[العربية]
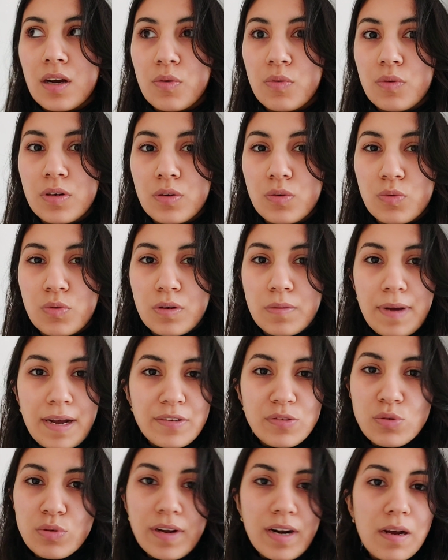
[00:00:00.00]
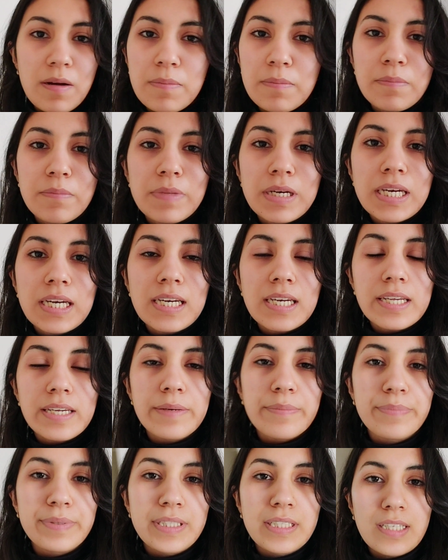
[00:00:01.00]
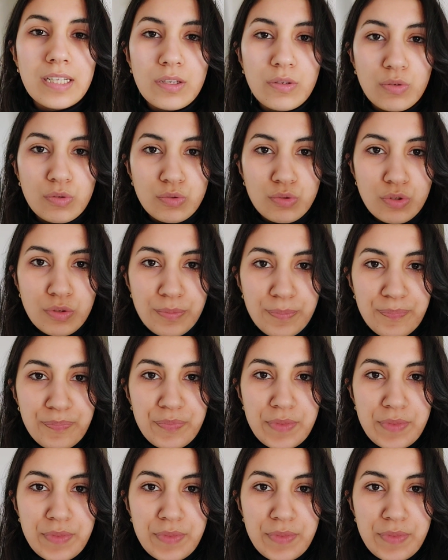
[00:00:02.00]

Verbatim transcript: هو الاول بعثو راه ملي بديت اليوتيوب